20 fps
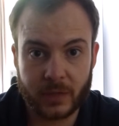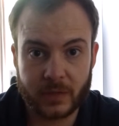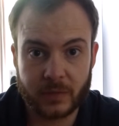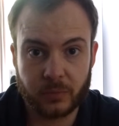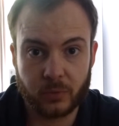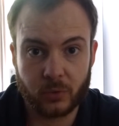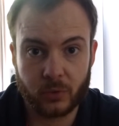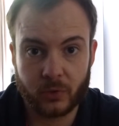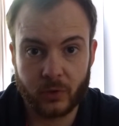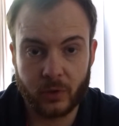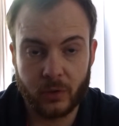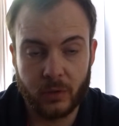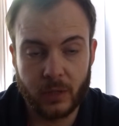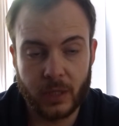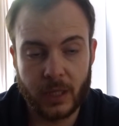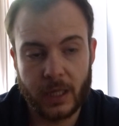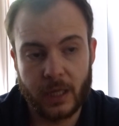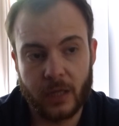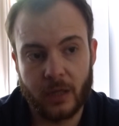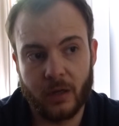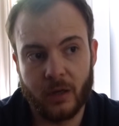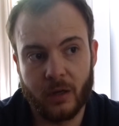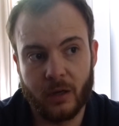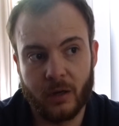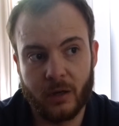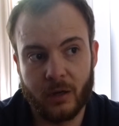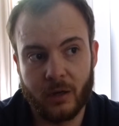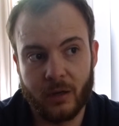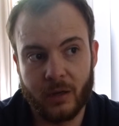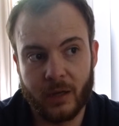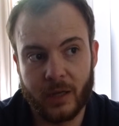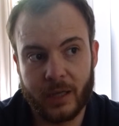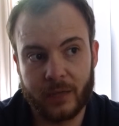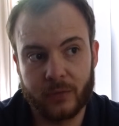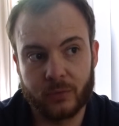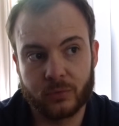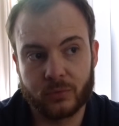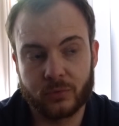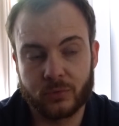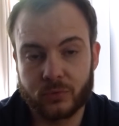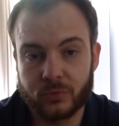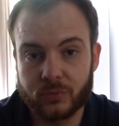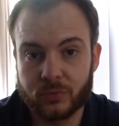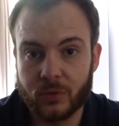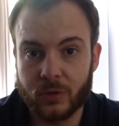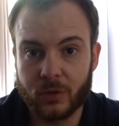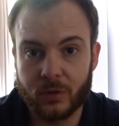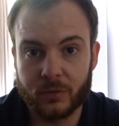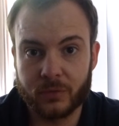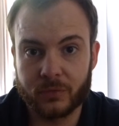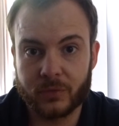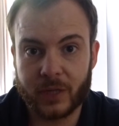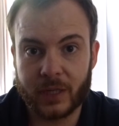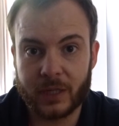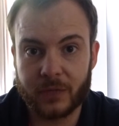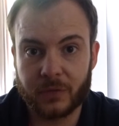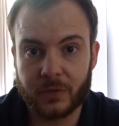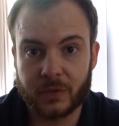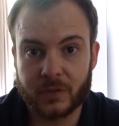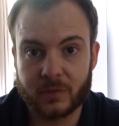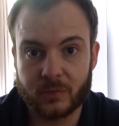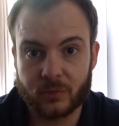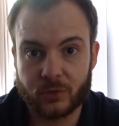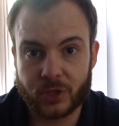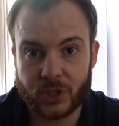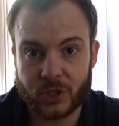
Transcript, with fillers: à 10%. et donc du coup, vous allez effectivement